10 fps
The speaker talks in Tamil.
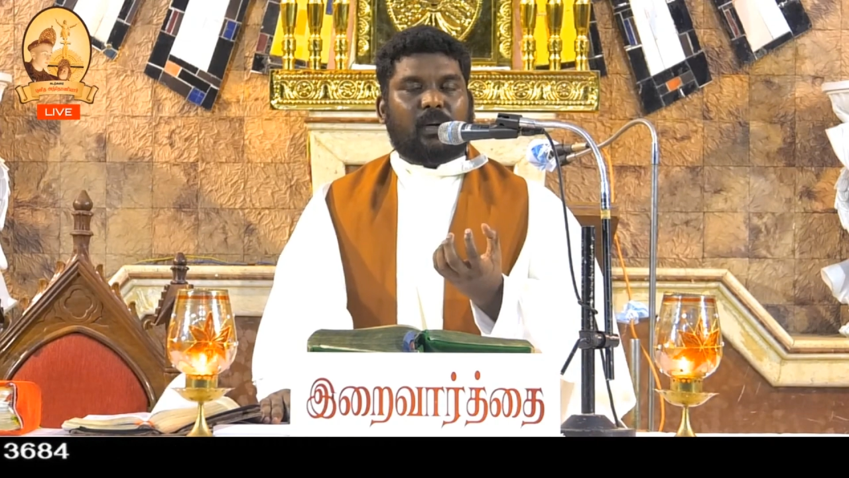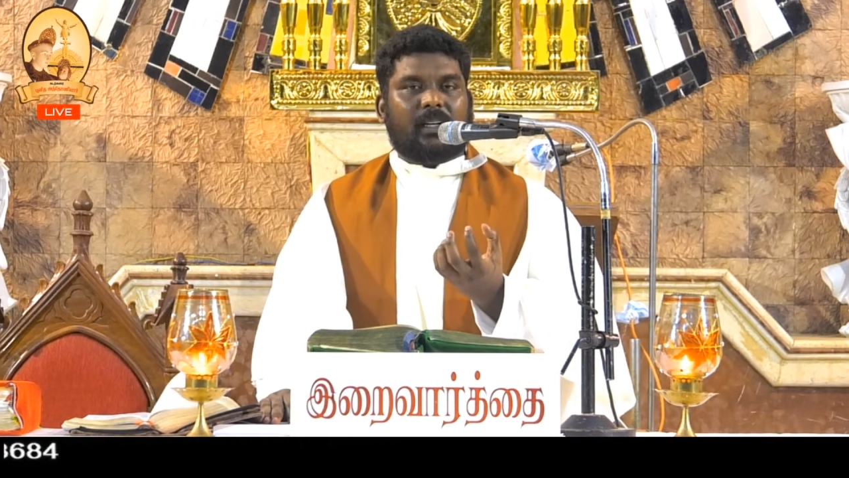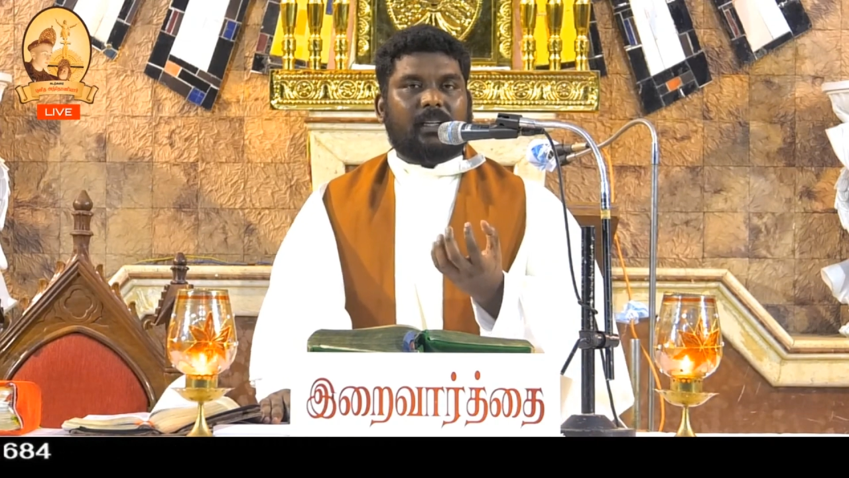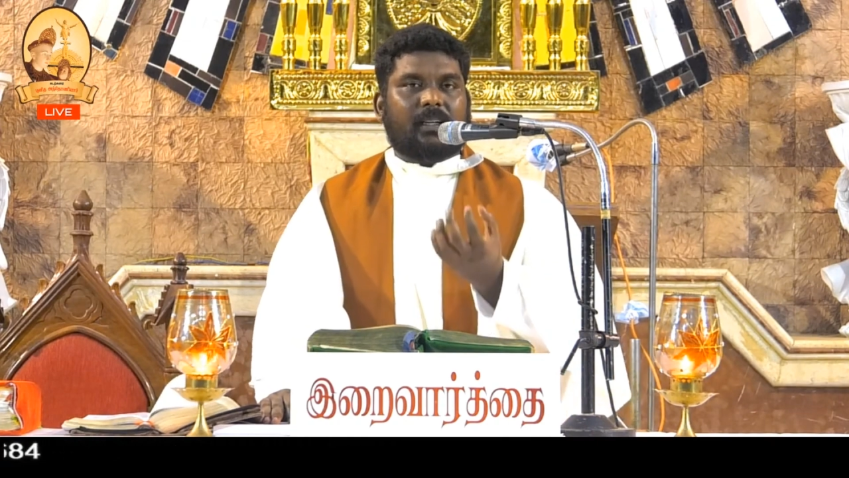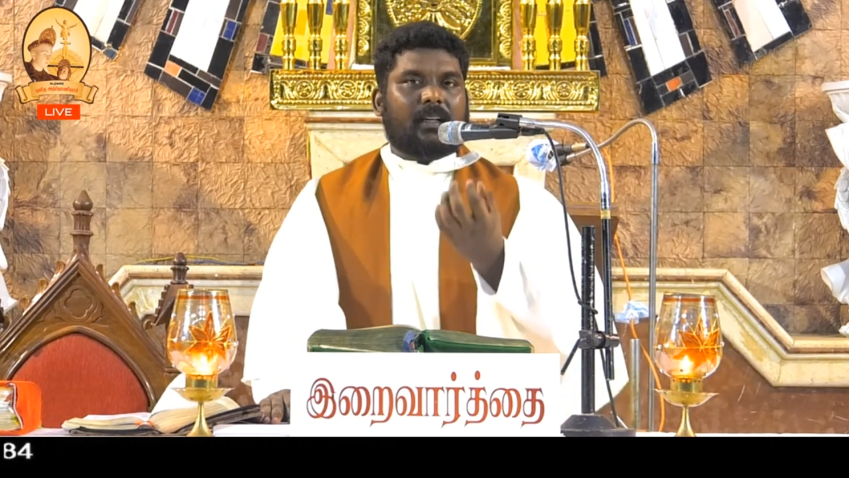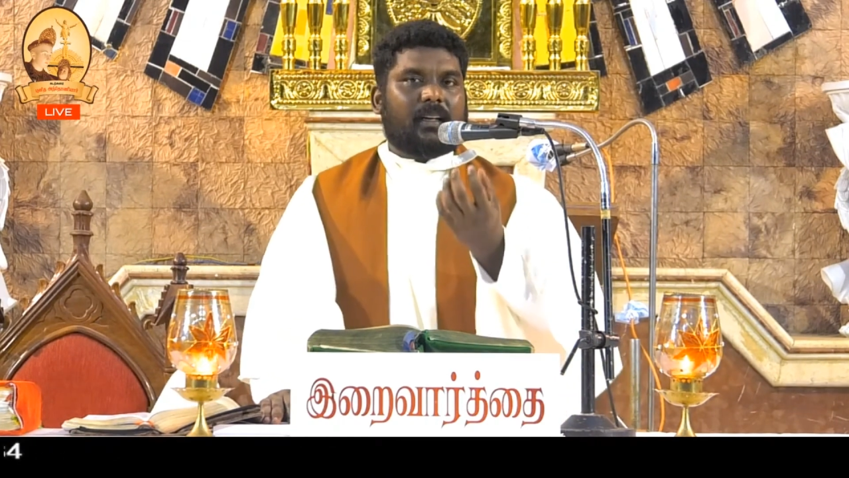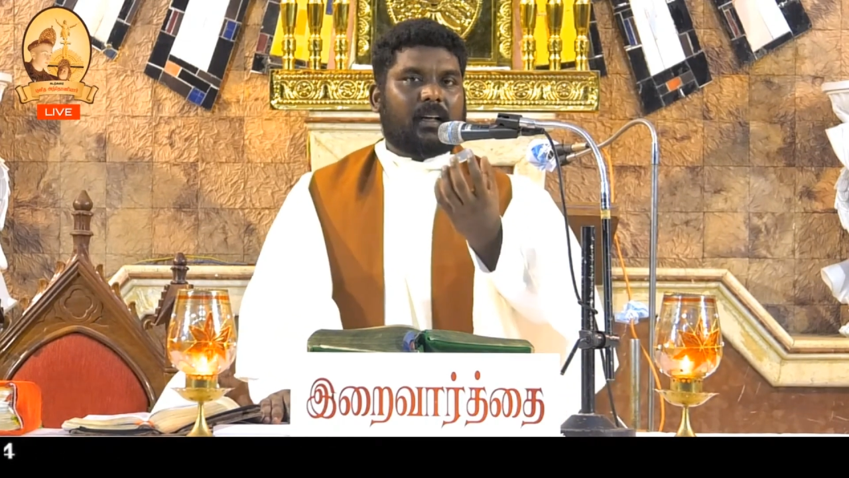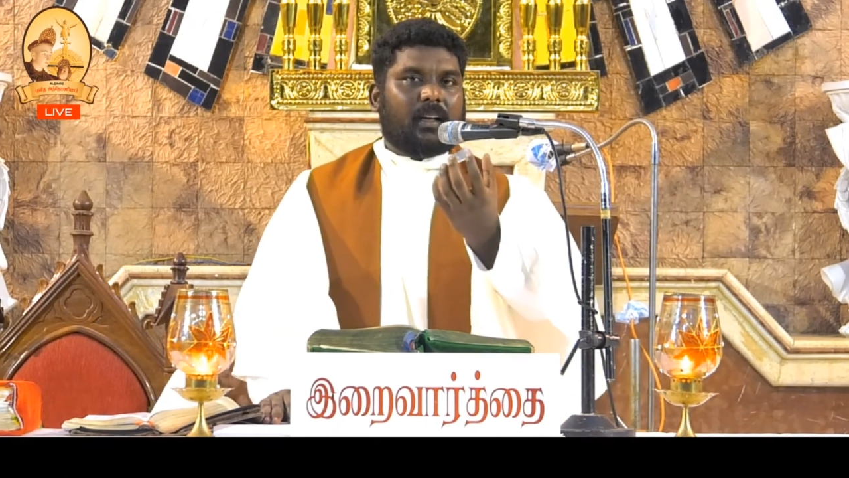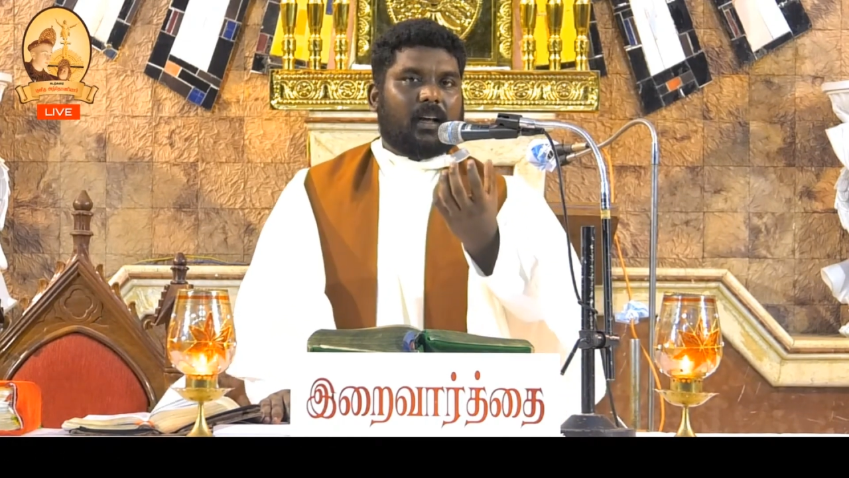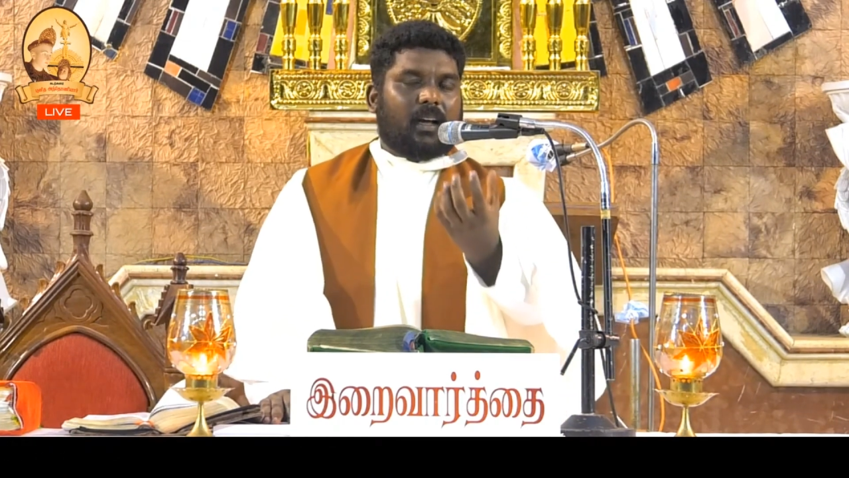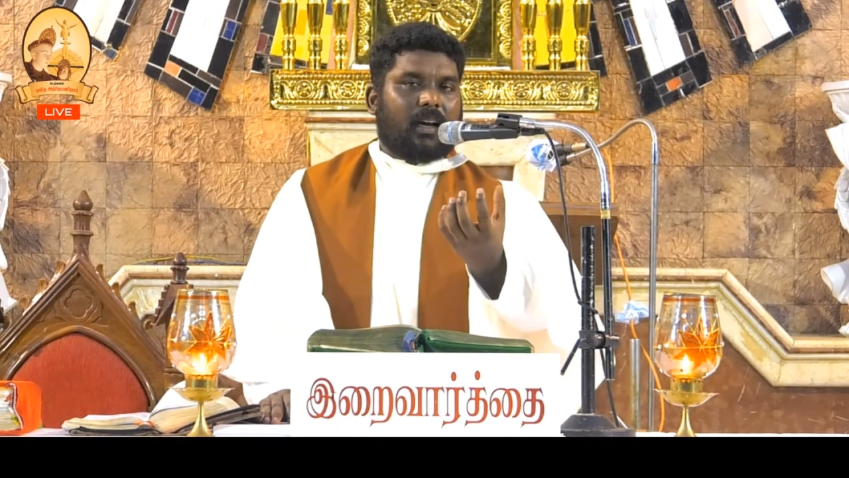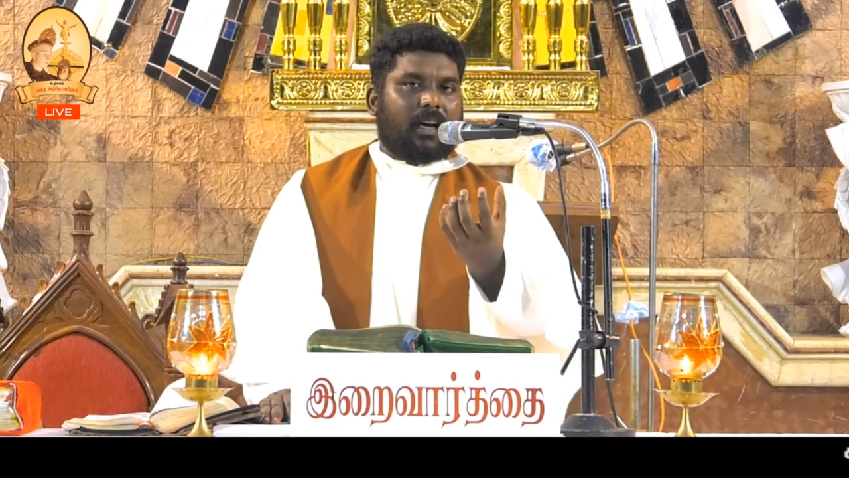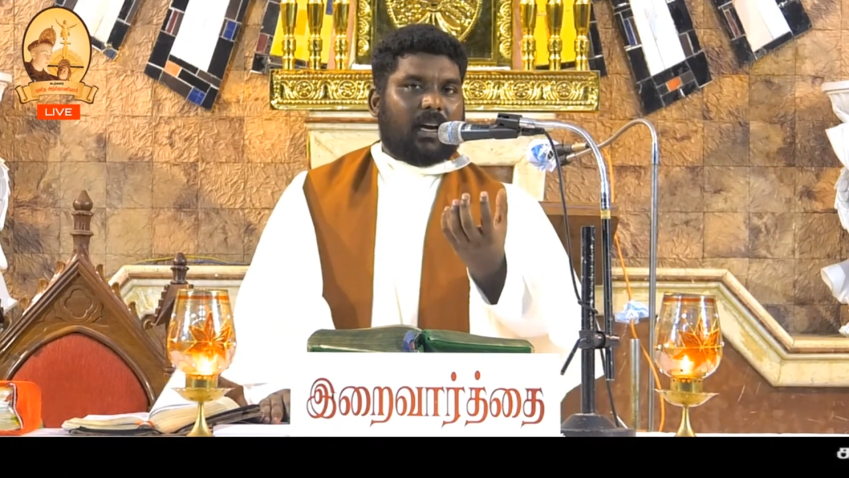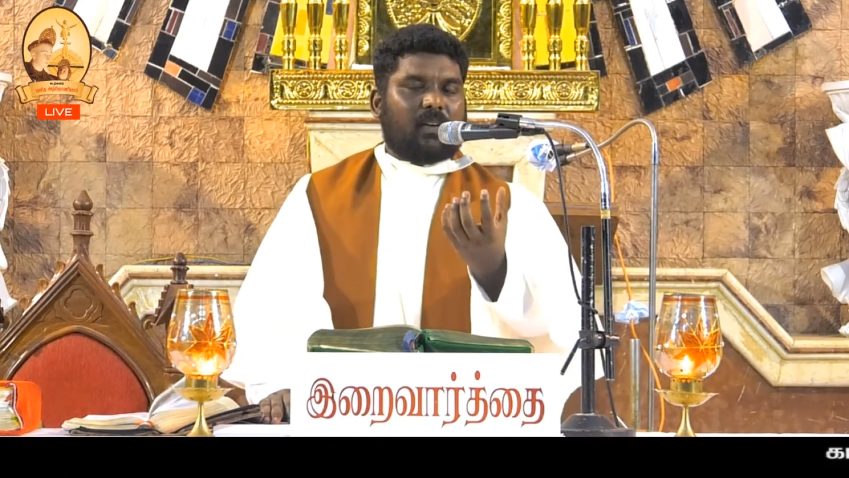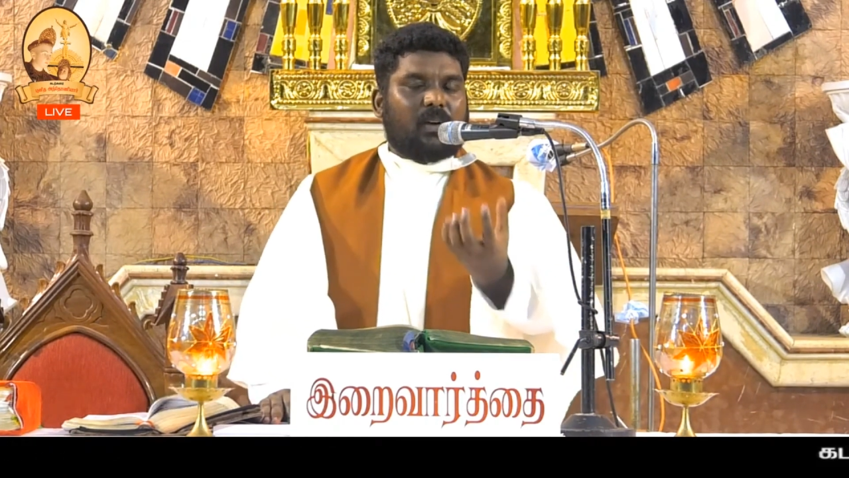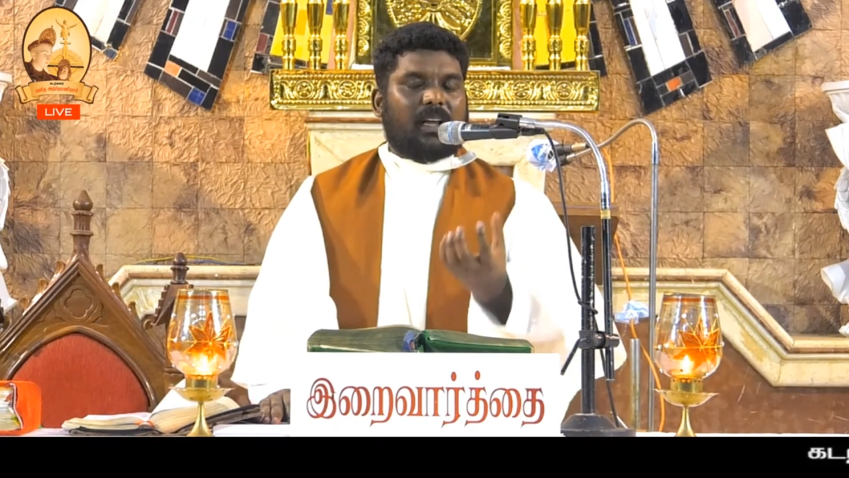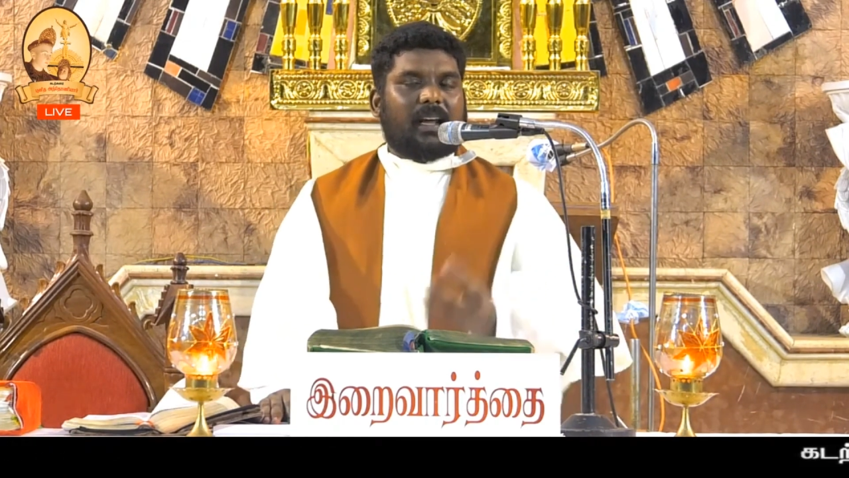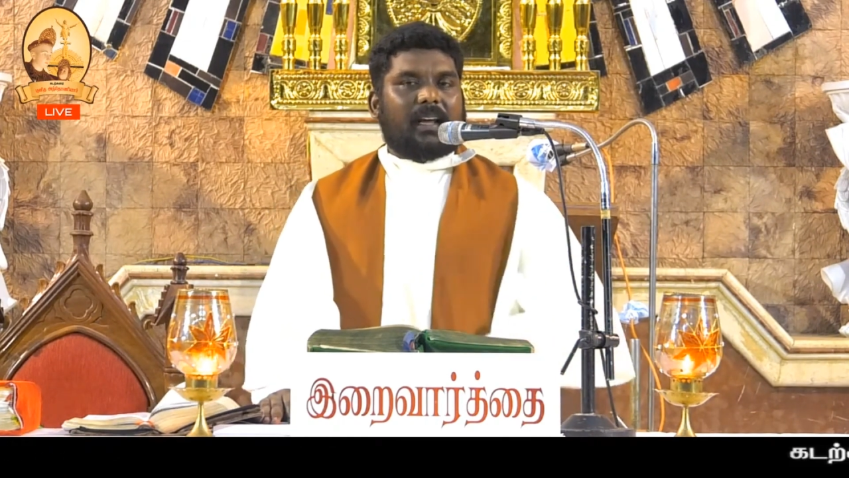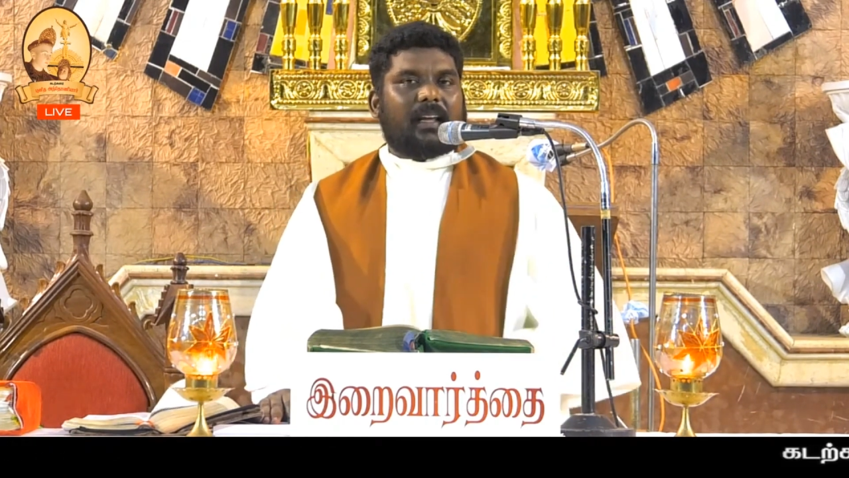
போயிட்டு கடவுளே